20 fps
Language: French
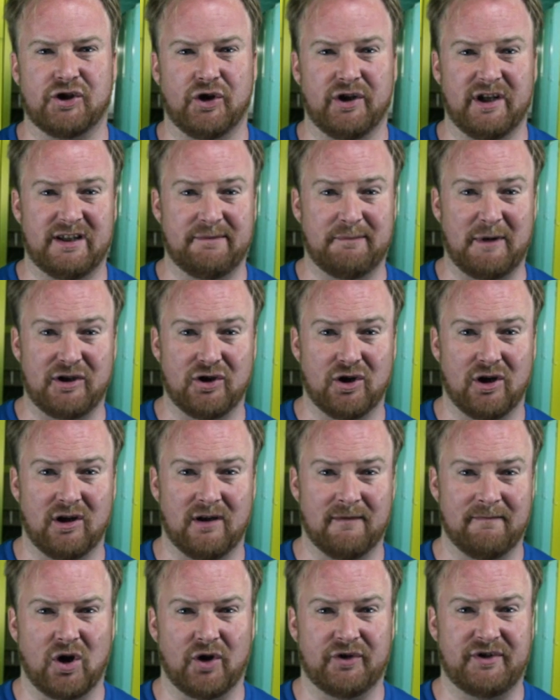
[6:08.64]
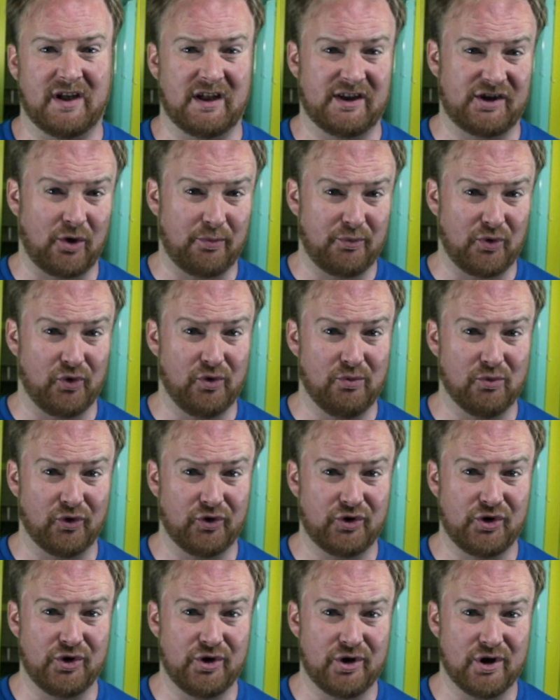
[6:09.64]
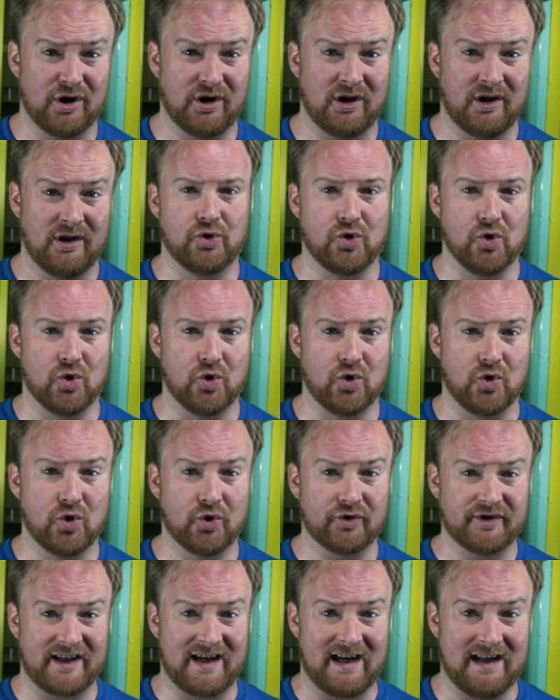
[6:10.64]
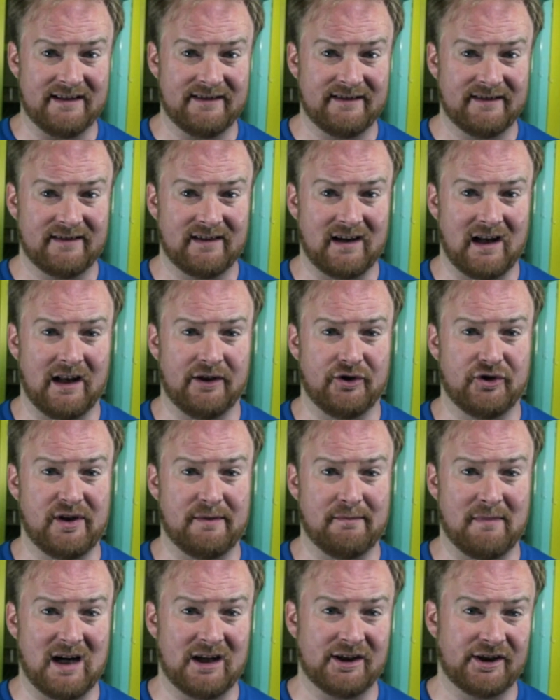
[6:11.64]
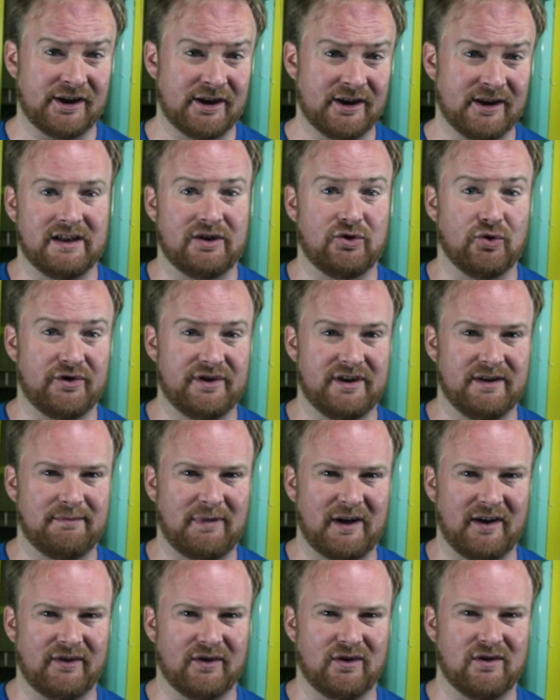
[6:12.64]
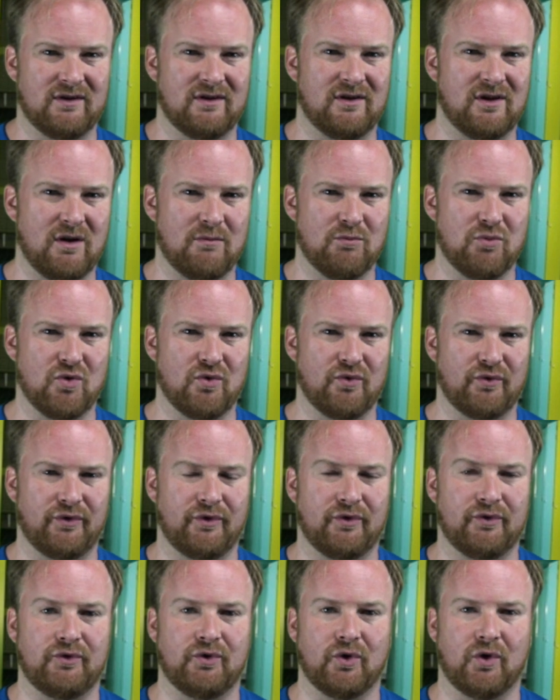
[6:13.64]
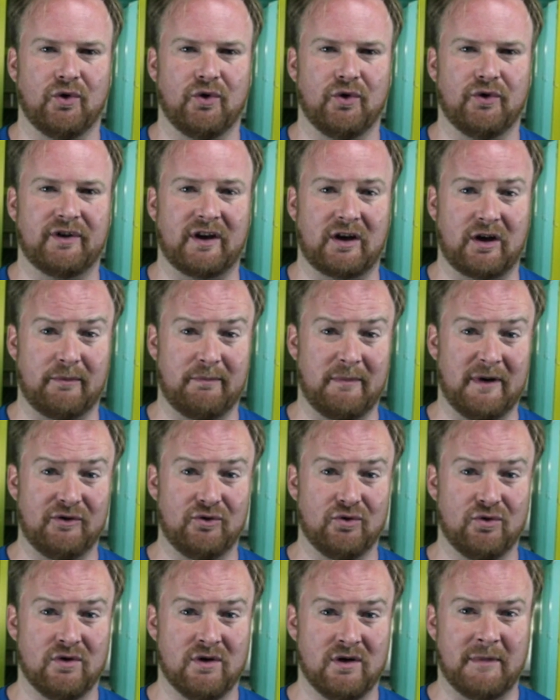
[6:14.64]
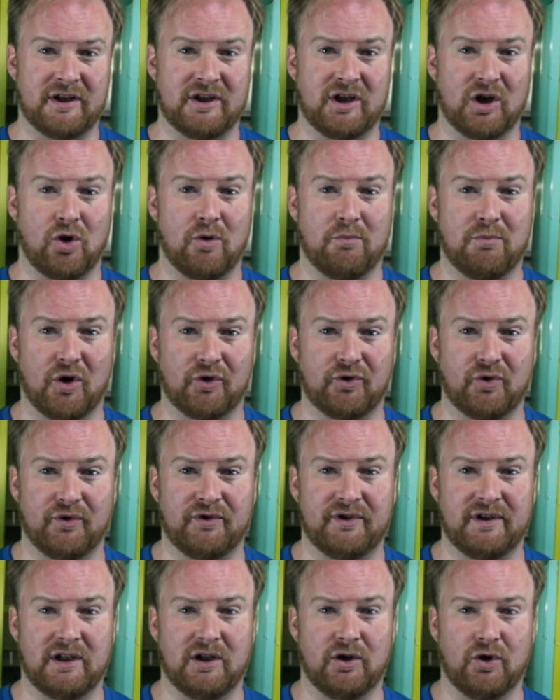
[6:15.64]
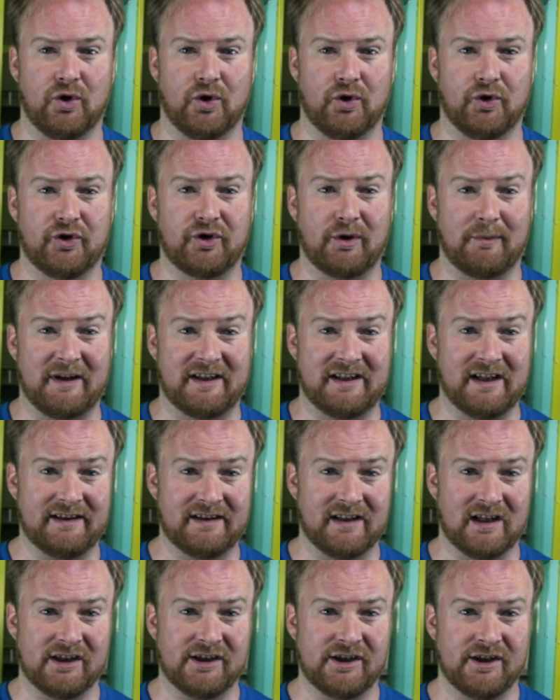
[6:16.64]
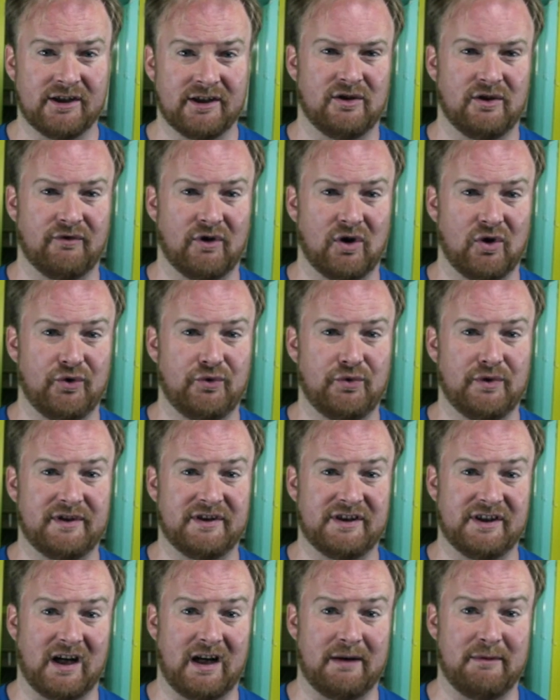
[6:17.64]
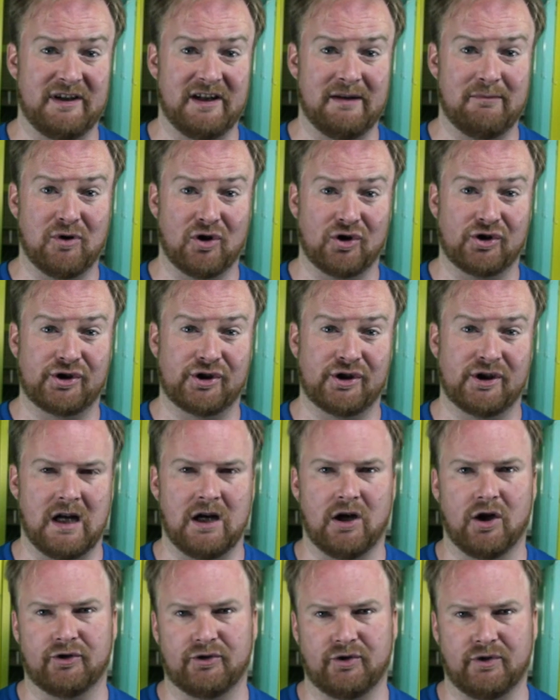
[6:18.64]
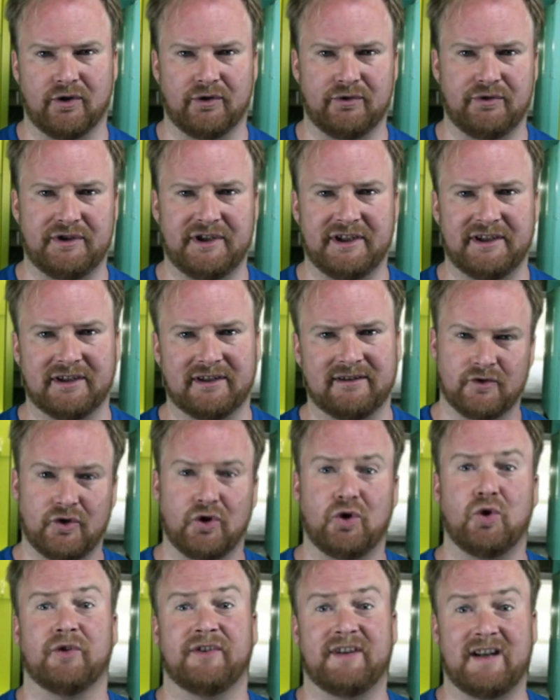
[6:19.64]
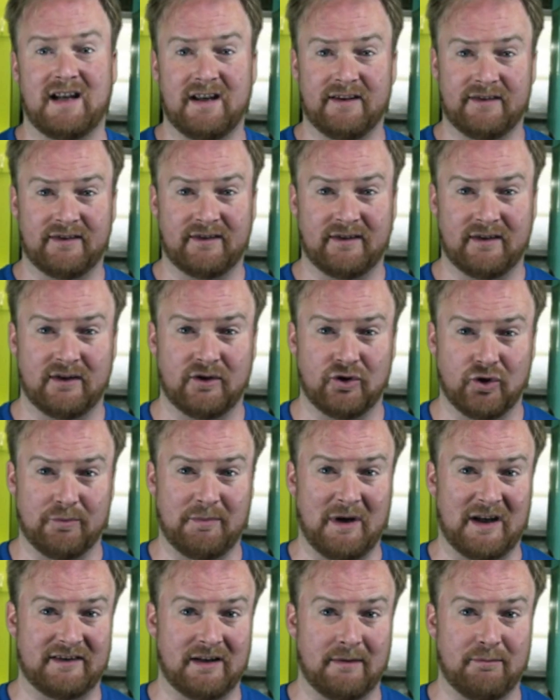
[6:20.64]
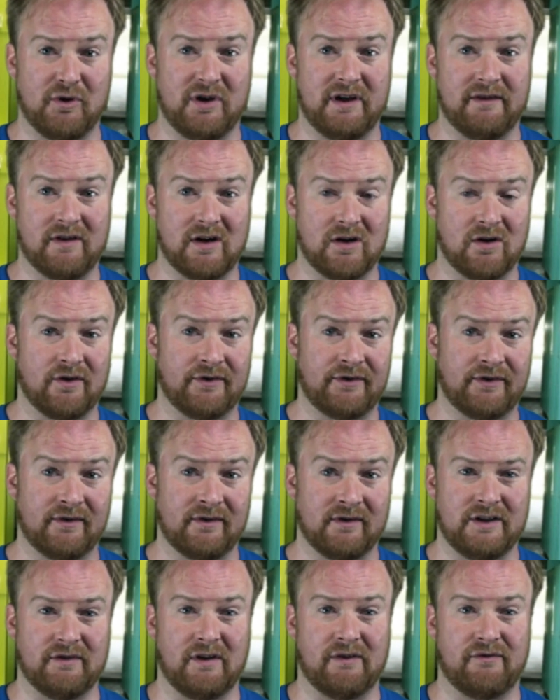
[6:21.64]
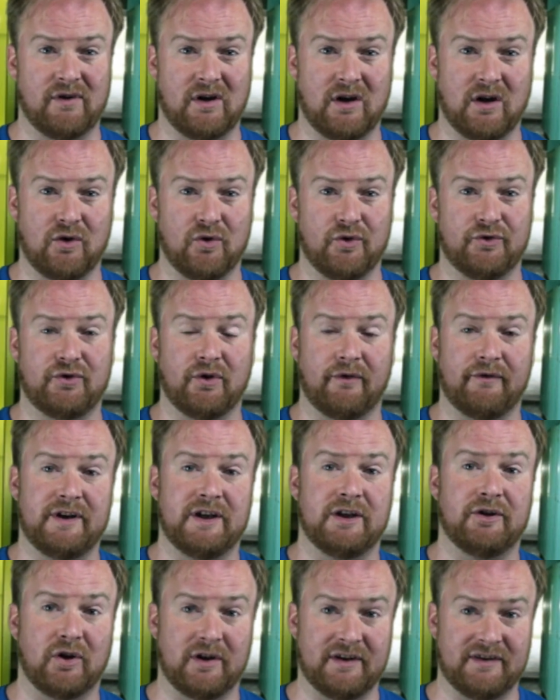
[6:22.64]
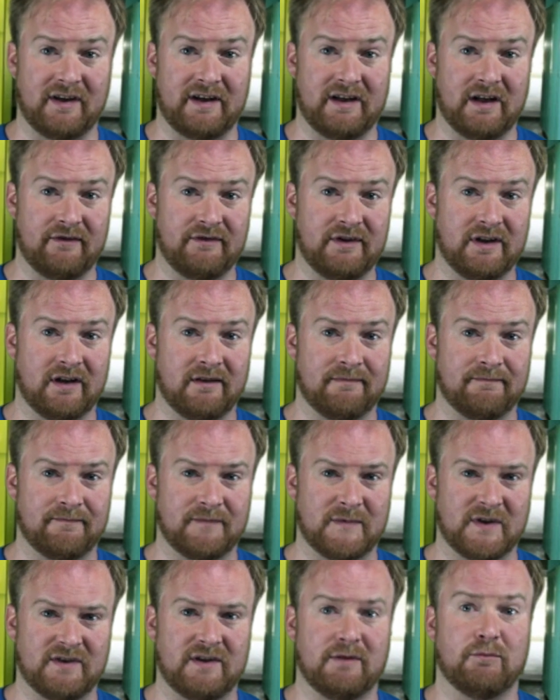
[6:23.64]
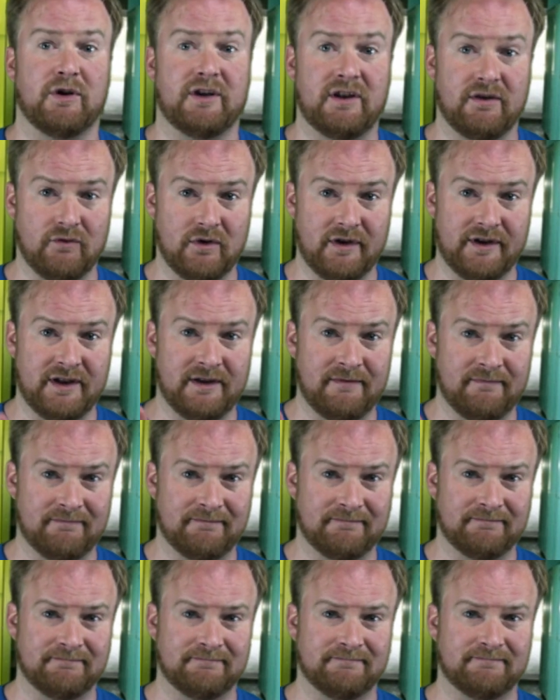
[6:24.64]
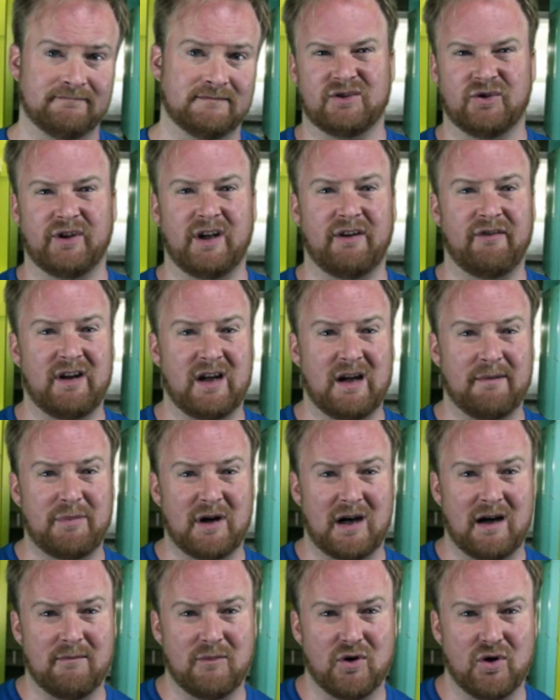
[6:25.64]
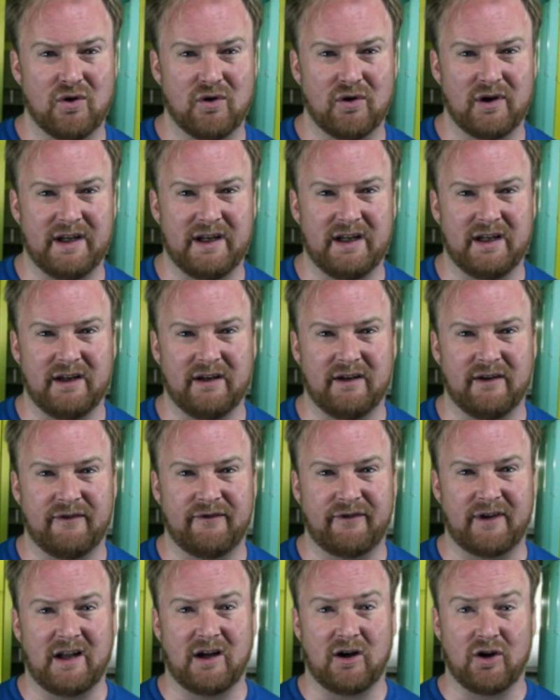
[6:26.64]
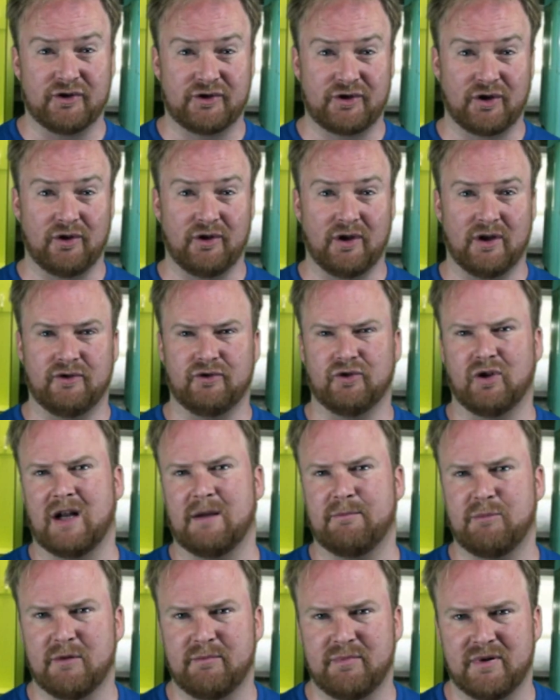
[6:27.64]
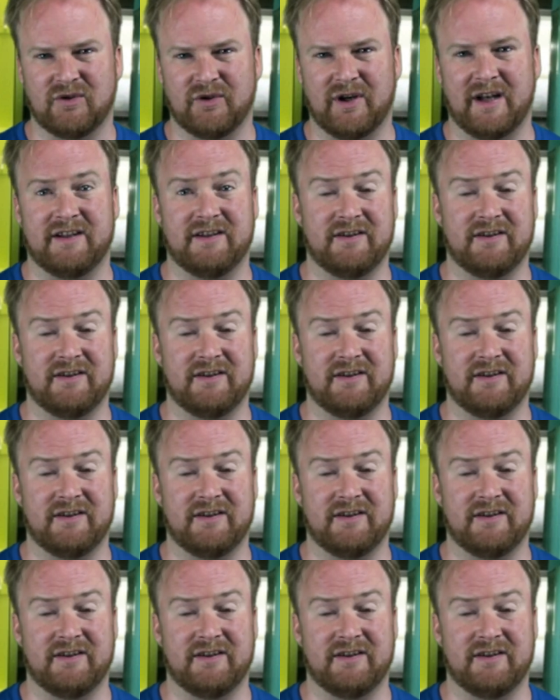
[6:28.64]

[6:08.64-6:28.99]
jeune espagnol, ancien champion du monde junior, Hugo González, à la deuxième marche, qui est aussi présent en bronze sur le 50 mètres d'eau, mais qui remporte aussi le 200 mètres 4 nage, devant le Suisse Jérémy Desplanches, alors tenant du titre. Ce González, de par sa polyvalence, il va falloir le surveiller dans les années à venir. C'est moi qui vous le dis. On avait apparemment les frères Hanson dans la pop. On a